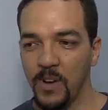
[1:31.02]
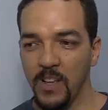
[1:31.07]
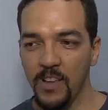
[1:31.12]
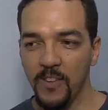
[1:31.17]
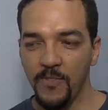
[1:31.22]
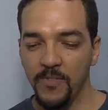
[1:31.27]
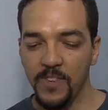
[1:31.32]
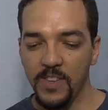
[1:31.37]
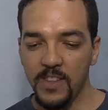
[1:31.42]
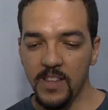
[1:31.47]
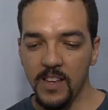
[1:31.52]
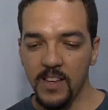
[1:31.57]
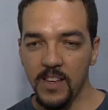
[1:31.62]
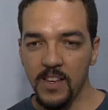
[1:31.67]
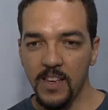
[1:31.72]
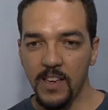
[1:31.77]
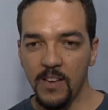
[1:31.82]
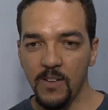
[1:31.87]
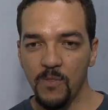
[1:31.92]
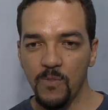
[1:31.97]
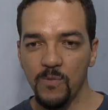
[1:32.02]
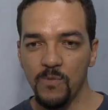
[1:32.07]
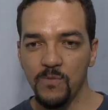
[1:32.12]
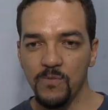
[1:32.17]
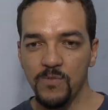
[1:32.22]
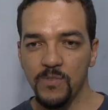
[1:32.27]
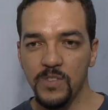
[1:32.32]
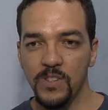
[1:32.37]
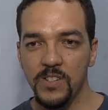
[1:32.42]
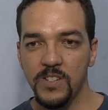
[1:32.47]
malha fina é
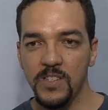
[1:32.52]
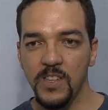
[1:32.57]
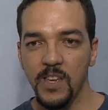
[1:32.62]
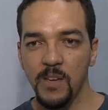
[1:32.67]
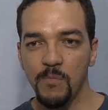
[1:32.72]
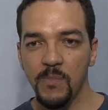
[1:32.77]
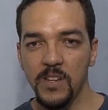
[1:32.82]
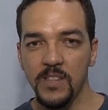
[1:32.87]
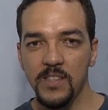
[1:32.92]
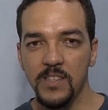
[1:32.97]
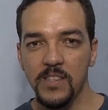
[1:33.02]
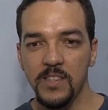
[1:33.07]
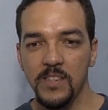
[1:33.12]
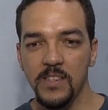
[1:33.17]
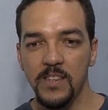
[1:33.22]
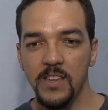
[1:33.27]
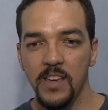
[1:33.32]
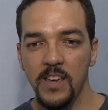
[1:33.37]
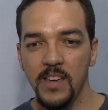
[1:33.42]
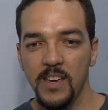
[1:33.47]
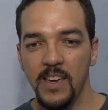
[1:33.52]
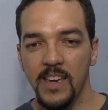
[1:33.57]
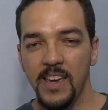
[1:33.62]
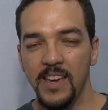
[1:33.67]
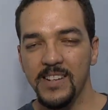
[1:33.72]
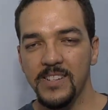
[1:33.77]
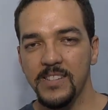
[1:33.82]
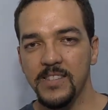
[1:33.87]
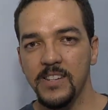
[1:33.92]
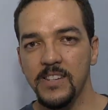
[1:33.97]
um sistema de
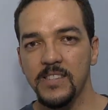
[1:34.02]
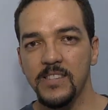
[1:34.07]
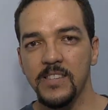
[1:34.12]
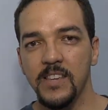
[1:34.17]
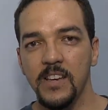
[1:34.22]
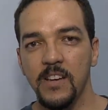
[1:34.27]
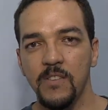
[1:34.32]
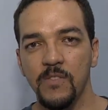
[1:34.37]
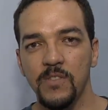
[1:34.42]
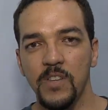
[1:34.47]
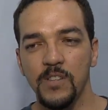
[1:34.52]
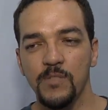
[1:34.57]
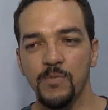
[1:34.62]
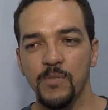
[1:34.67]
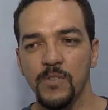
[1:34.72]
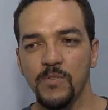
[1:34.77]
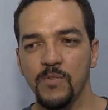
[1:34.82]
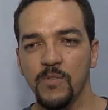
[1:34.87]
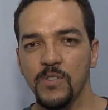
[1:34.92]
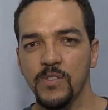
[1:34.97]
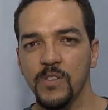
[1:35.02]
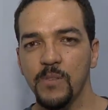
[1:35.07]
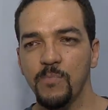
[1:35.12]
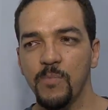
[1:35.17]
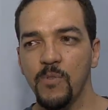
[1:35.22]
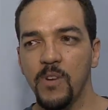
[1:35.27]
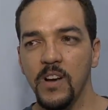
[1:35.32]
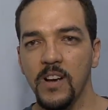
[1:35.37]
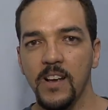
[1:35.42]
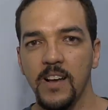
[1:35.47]
restrição das pessoas que,
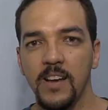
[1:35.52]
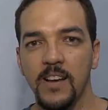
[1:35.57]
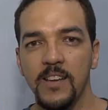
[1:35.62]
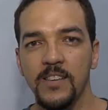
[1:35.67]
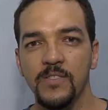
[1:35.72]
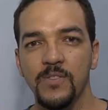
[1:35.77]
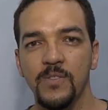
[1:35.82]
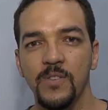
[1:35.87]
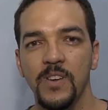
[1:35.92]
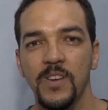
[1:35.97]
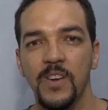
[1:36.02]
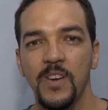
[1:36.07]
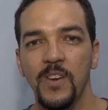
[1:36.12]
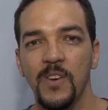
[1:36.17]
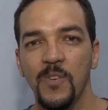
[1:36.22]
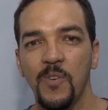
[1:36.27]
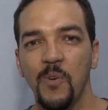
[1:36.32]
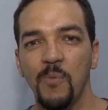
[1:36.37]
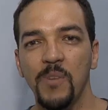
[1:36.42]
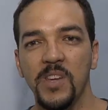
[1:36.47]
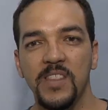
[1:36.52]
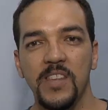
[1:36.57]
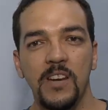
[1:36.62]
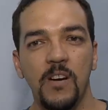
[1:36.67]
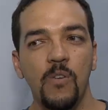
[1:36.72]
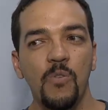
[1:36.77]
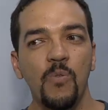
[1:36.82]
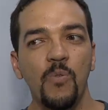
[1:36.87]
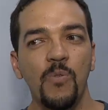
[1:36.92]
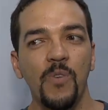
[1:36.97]
por acaso,
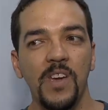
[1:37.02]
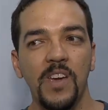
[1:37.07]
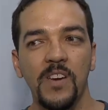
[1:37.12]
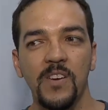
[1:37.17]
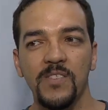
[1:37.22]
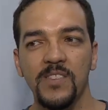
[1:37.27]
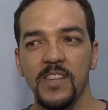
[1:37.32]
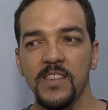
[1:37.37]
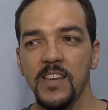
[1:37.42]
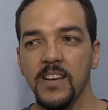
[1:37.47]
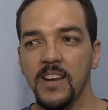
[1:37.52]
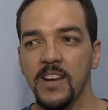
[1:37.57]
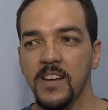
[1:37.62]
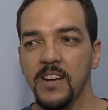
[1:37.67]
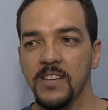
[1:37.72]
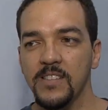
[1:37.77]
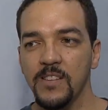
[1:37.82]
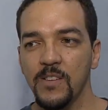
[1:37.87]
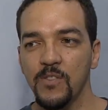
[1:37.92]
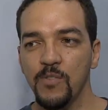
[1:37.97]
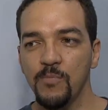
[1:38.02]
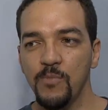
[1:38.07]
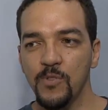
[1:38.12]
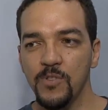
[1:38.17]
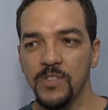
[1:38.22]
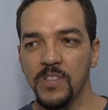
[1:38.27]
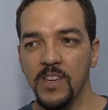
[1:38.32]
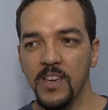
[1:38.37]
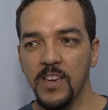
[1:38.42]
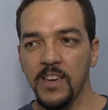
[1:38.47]
cometeram algum erro na declaração de
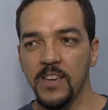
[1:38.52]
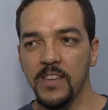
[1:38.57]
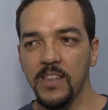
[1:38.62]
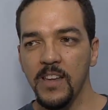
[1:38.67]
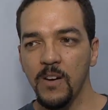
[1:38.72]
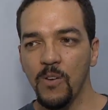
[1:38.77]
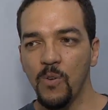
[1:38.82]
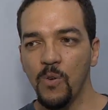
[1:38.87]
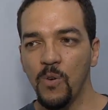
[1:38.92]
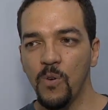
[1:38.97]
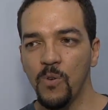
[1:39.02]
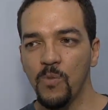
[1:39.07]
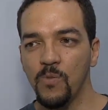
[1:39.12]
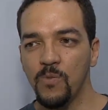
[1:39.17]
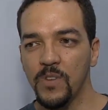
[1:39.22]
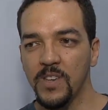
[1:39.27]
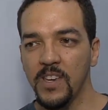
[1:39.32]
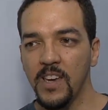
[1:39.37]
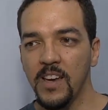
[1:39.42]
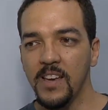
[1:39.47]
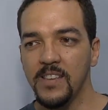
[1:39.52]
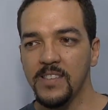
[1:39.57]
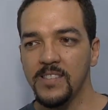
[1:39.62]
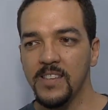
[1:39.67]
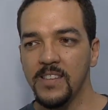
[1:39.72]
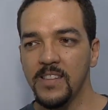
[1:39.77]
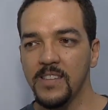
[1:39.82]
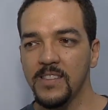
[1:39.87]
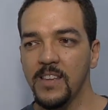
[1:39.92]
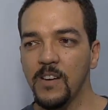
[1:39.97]
imposto de renda ou que a
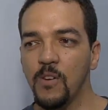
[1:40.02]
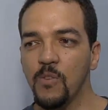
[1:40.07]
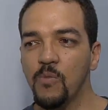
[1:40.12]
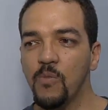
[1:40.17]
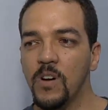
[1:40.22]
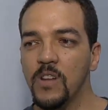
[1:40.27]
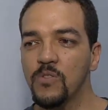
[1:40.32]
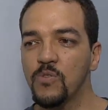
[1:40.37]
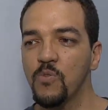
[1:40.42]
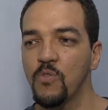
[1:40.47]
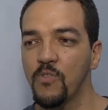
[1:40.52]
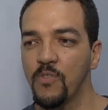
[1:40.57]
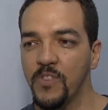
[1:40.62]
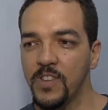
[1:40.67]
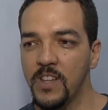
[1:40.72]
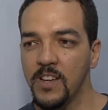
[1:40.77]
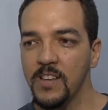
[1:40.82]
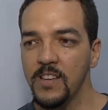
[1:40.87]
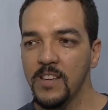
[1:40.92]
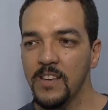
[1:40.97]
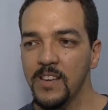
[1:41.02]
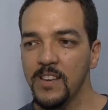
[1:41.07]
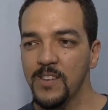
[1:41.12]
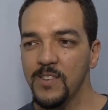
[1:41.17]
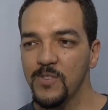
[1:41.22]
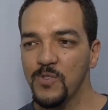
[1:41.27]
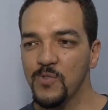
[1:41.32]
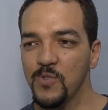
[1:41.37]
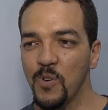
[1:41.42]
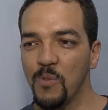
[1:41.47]
Receita tem alguma dúvida
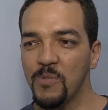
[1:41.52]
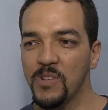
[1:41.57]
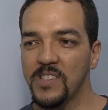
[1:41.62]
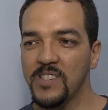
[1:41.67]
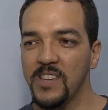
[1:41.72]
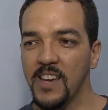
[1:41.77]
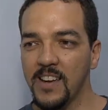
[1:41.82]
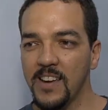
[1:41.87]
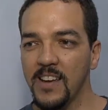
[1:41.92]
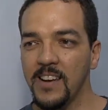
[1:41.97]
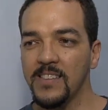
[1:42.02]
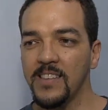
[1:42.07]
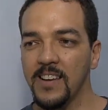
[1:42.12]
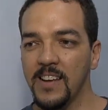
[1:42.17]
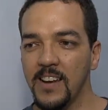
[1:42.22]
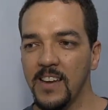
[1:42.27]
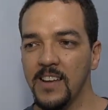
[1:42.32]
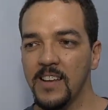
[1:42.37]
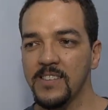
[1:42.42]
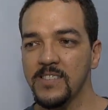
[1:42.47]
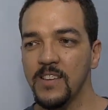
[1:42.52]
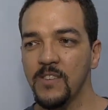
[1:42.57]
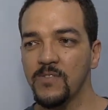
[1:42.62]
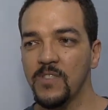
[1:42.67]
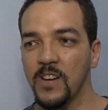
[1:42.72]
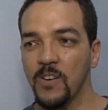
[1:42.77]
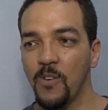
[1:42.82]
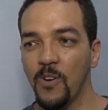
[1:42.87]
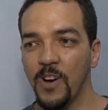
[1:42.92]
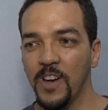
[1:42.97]
sobre se aquela declaração
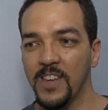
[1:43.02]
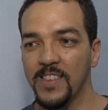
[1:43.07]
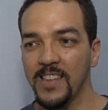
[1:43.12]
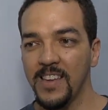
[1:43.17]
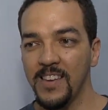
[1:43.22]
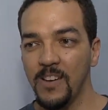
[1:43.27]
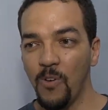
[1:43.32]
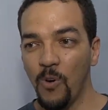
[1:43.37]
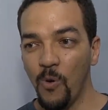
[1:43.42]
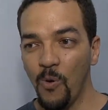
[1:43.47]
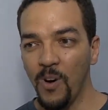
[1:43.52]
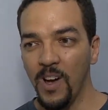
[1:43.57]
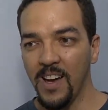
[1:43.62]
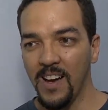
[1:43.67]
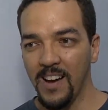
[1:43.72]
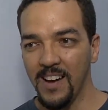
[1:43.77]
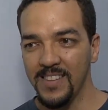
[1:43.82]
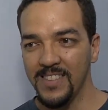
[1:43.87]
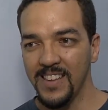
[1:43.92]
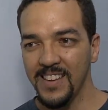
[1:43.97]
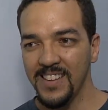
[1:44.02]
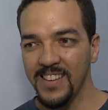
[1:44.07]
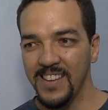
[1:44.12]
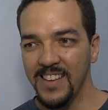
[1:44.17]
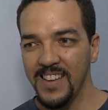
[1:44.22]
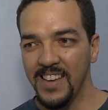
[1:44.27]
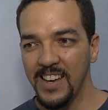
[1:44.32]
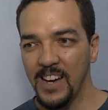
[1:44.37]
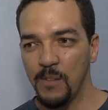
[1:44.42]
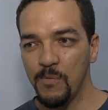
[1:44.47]
está correta ou errada.
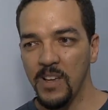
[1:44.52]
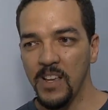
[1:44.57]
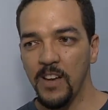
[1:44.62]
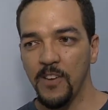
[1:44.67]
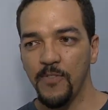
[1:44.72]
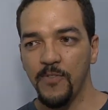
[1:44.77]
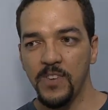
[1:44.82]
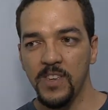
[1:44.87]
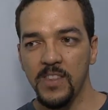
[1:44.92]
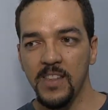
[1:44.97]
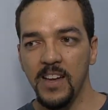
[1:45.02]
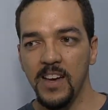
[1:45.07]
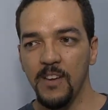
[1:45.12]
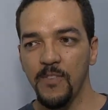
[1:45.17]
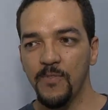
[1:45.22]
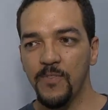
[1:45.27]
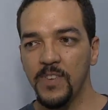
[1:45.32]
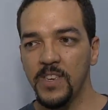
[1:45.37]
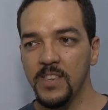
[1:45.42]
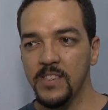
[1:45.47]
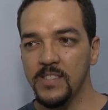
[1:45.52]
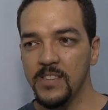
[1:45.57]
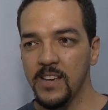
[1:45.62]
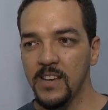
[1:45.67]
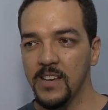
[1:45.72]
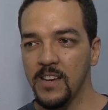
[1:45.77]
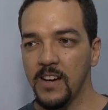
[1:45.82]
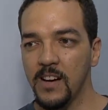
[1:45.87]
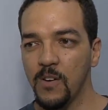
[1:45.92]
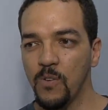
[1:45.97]
A malha fina
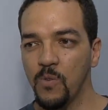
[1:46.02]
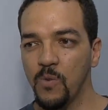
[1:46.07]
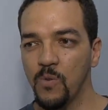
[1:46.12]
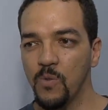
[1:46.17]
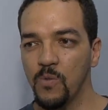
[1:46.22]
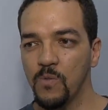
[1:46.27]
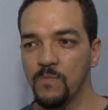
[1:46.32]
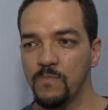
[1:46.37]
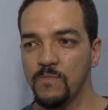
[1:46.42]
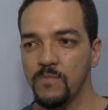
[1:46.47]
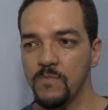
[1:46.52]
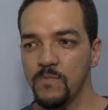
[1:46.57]
avisa ao